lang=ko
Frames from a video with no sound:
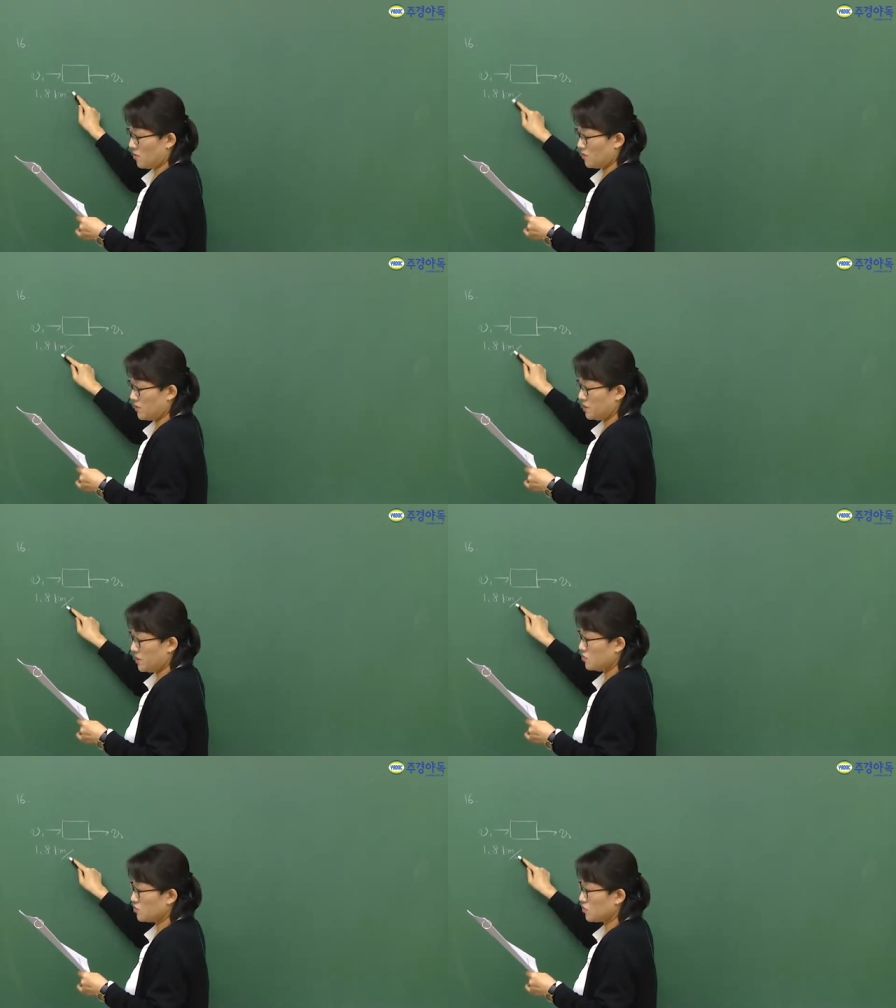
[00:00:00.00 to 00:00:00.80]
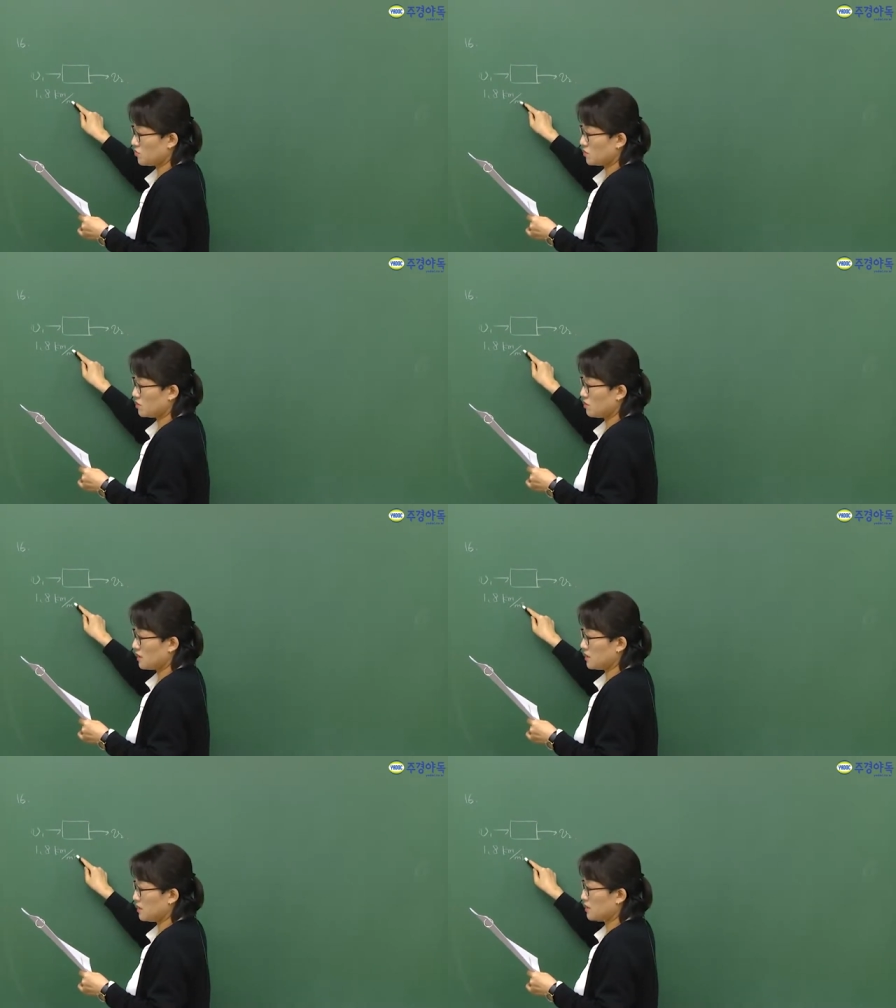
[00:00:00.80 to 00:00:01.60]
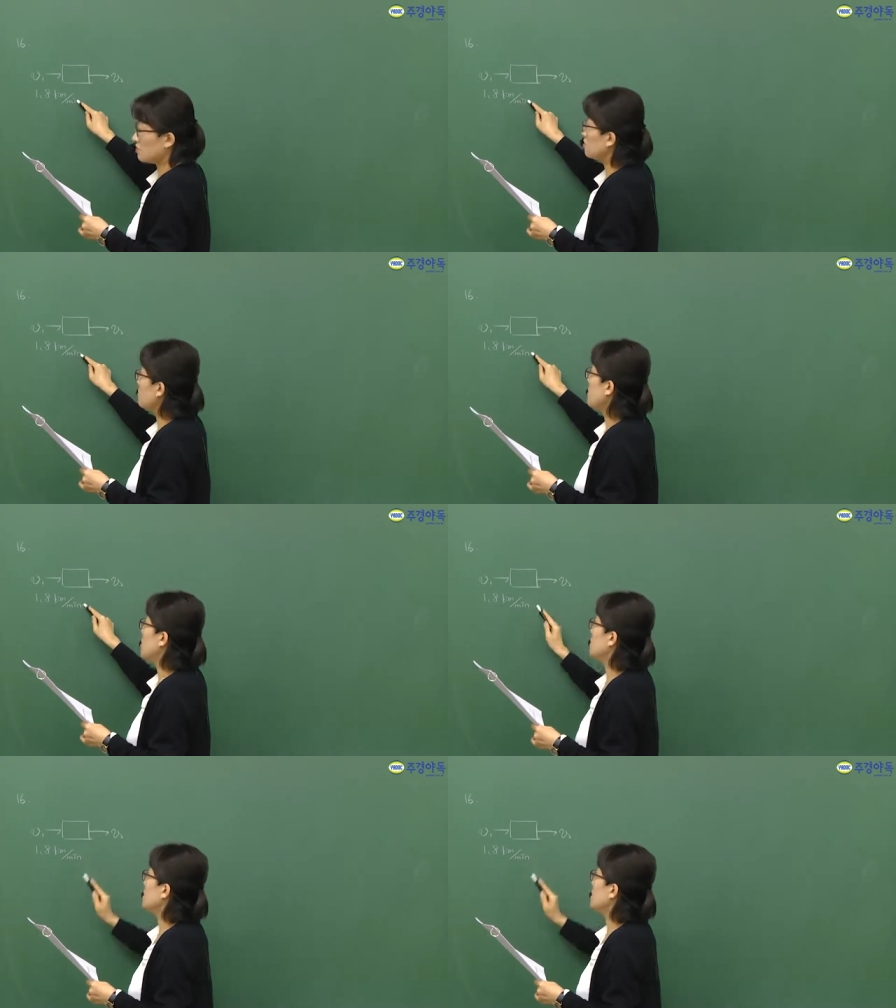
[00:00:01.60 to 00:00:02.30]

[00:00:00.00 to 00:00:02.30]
퍼 민의 유속으로 들어간대요. 그러면